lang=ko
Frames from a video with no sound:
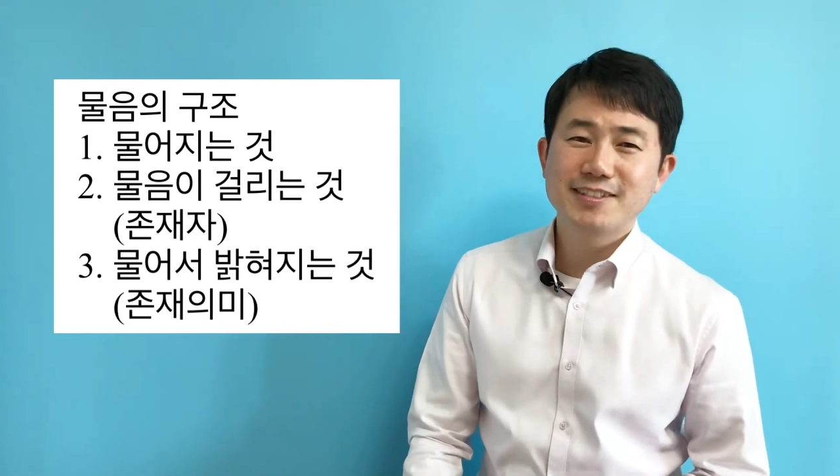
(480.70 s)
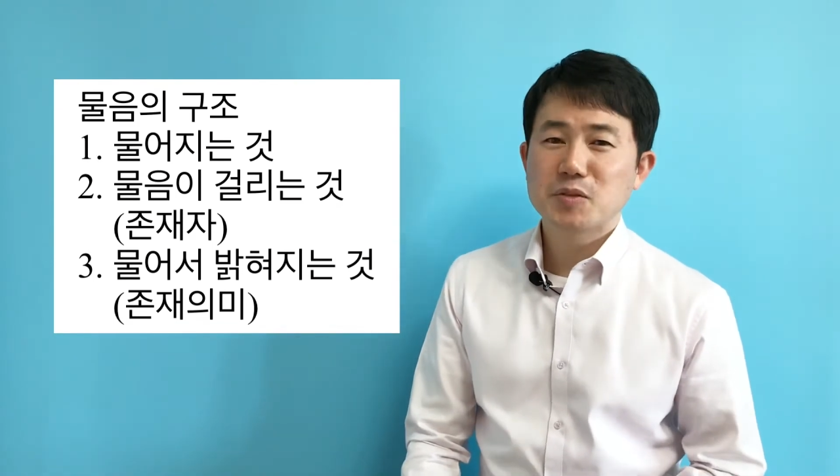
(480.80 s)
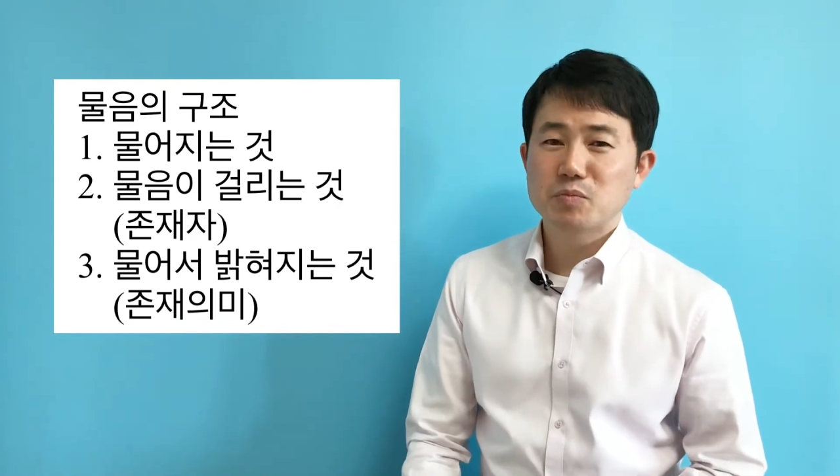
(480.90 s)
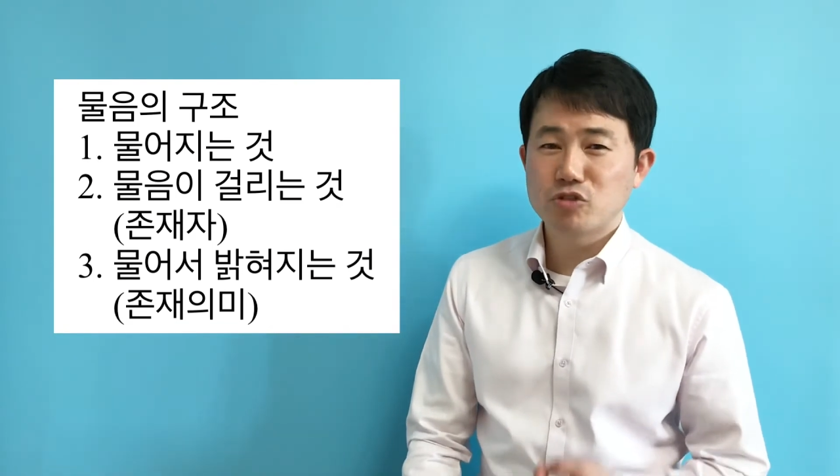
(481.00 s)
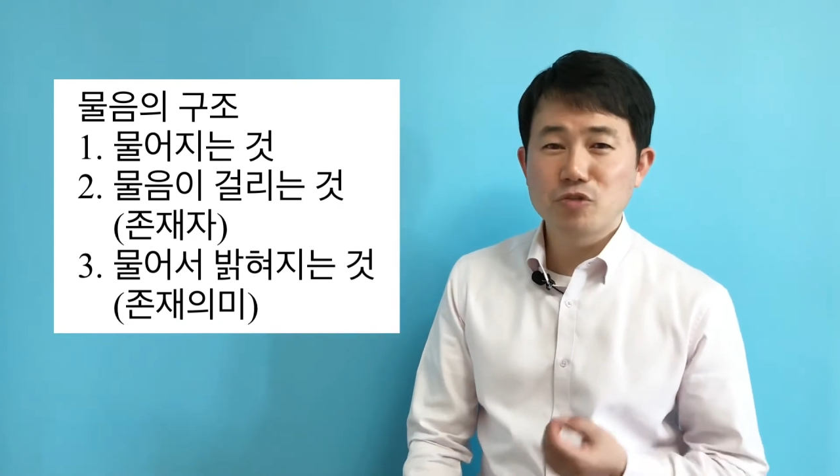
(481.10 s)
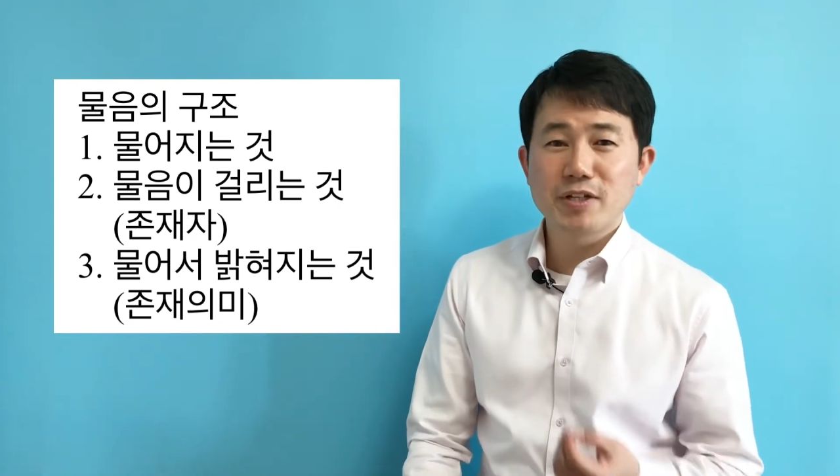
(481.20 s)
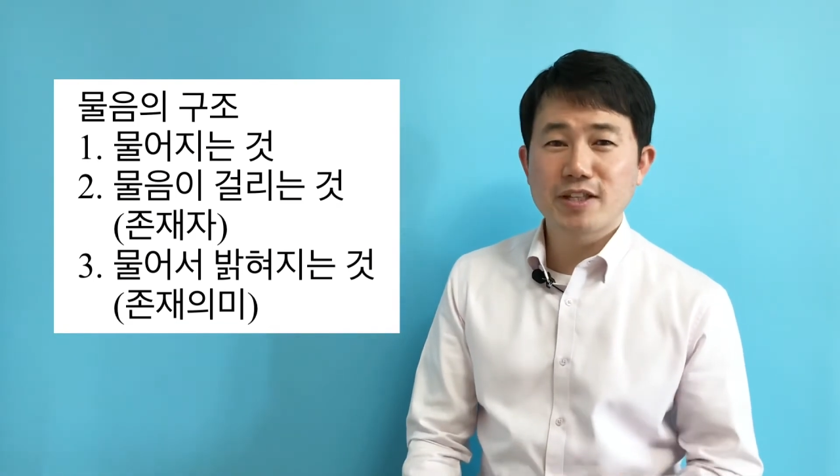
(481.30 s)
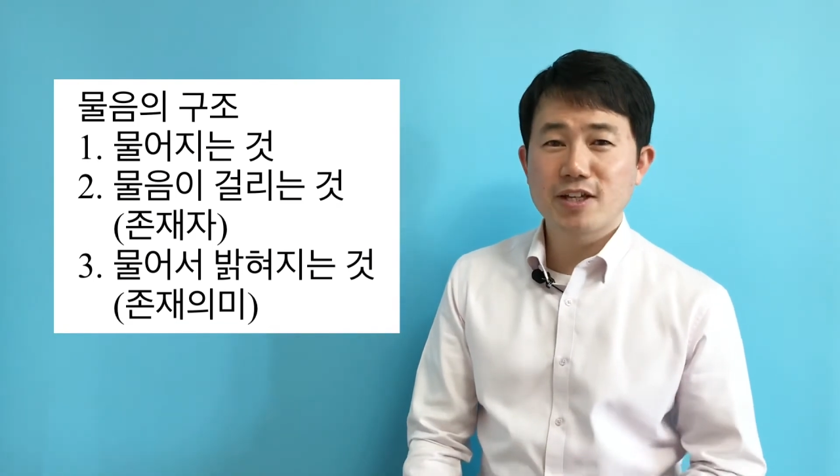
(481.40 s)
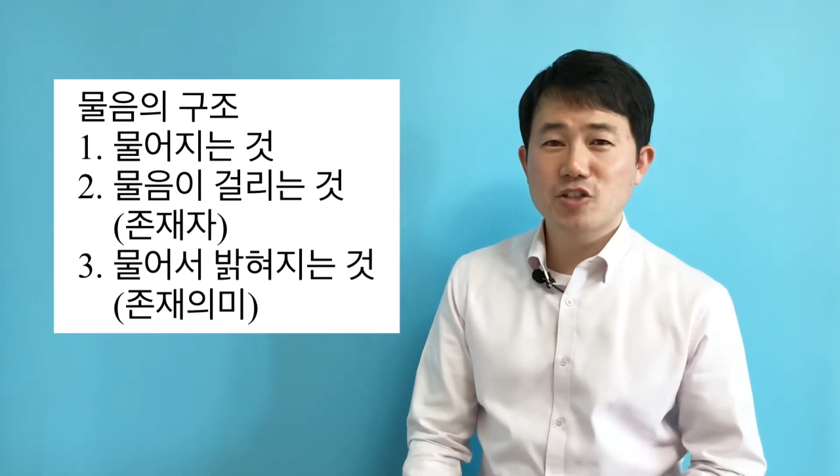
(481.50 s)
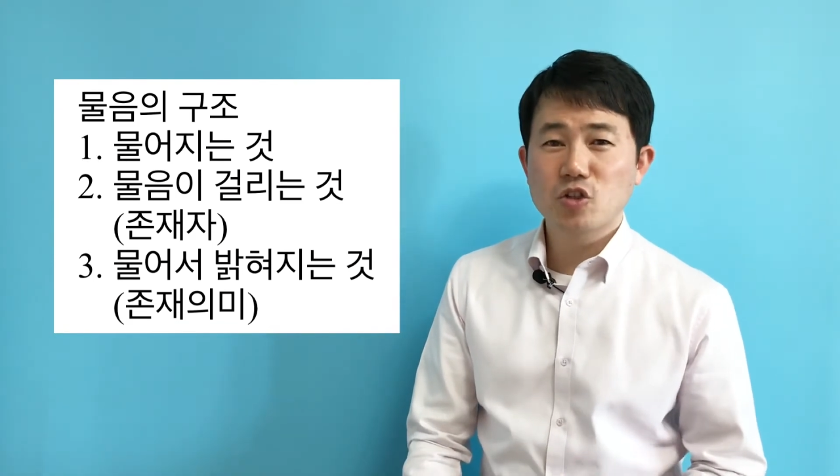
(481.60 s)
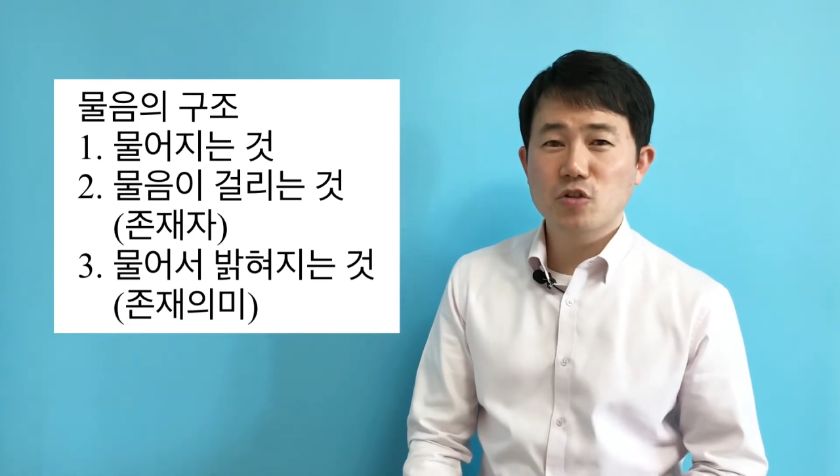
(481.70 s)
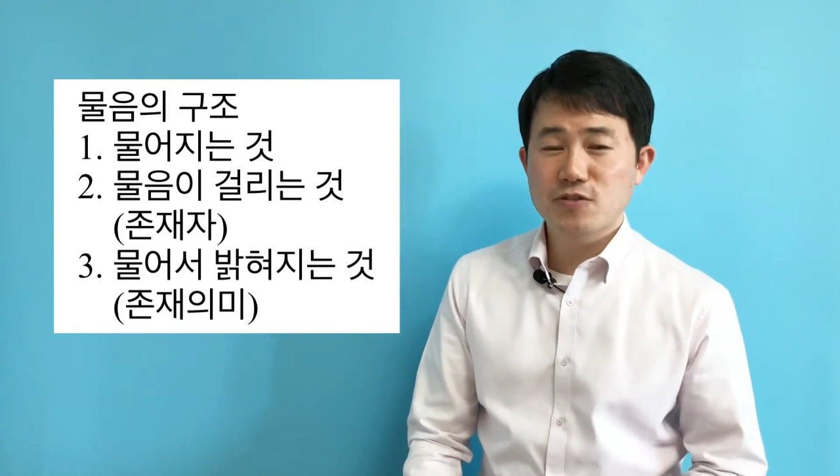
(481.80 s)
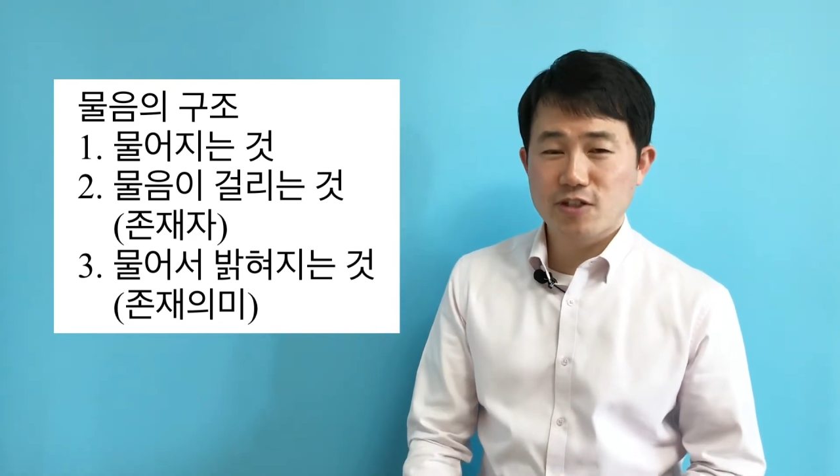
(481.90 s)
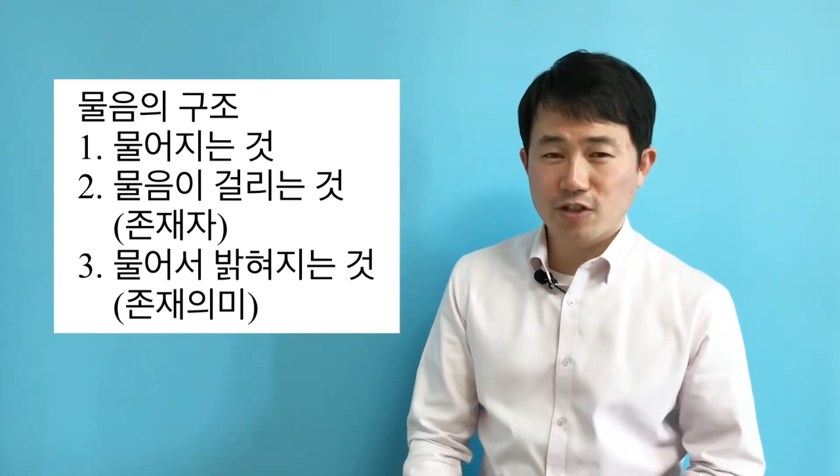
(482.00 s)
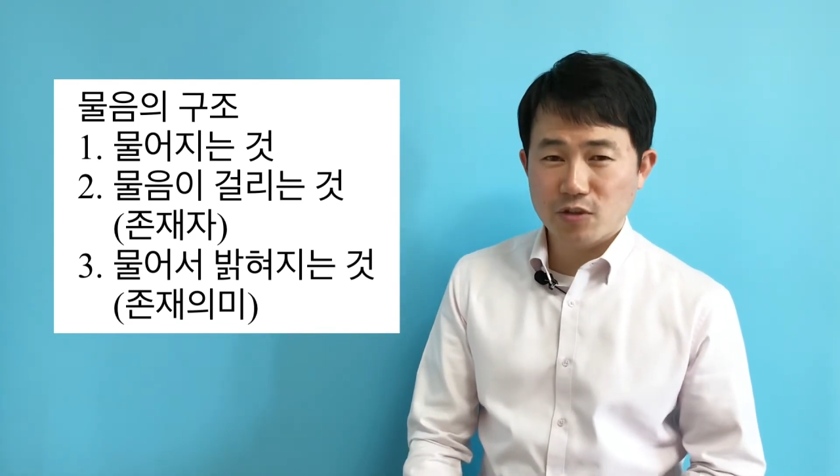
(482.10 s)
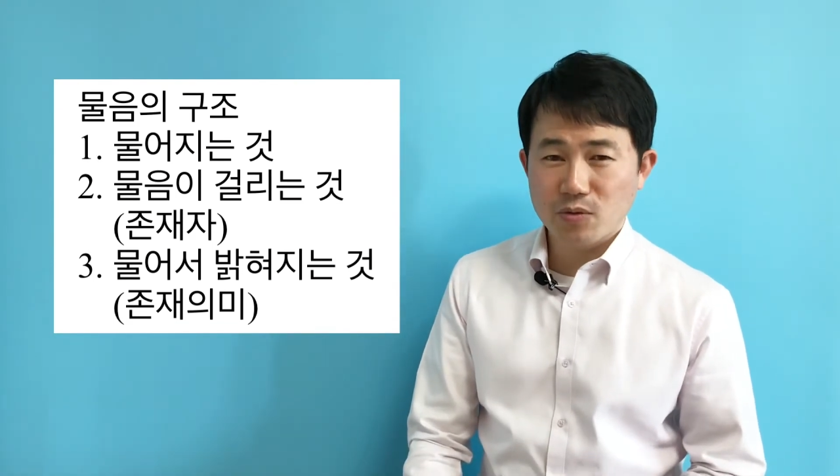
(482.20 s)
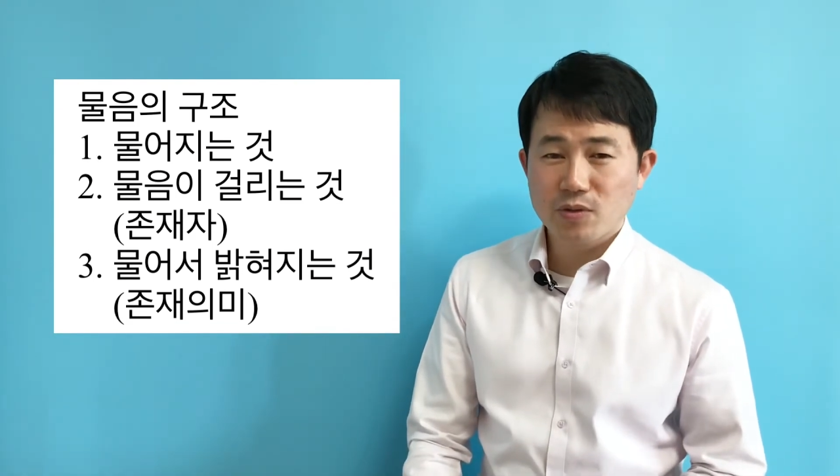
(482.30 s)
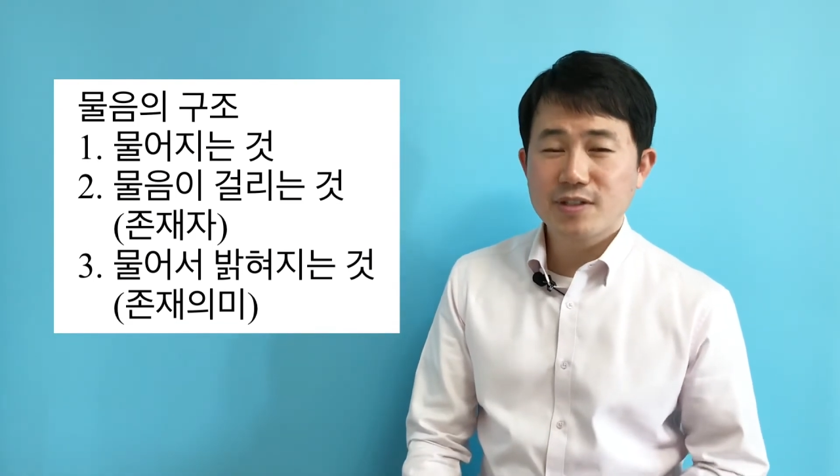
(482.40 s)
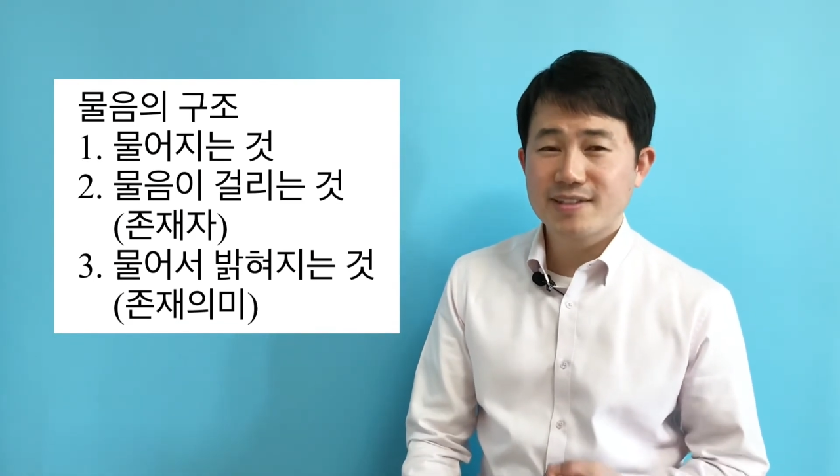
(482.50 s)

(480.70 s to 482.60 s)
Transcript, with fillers: 물음에 대해서 제대로